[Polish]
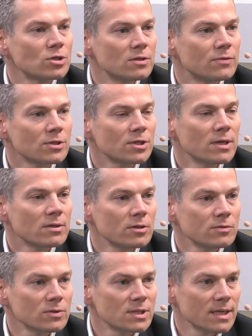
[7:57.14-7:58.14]
o uczciwość.
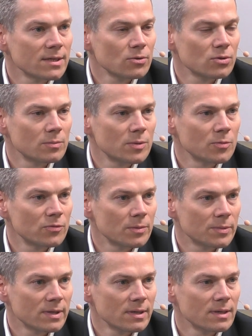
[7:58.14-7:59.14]
To rozwiązanie, o którym my
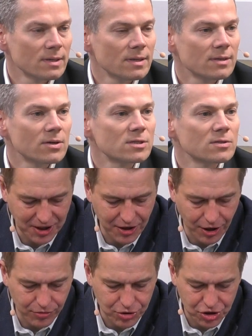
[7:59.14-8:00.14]
mówimy, odpowiedź na
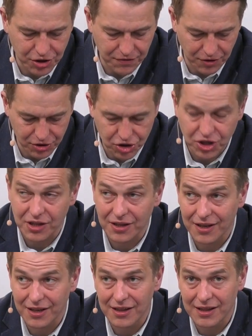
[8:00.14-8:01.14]
pytanie o uczciwość. Ono jest
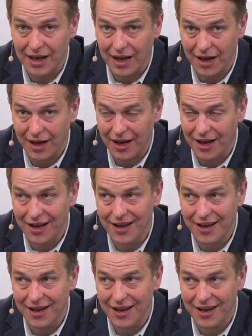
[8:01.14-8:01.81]
uczciwe wobec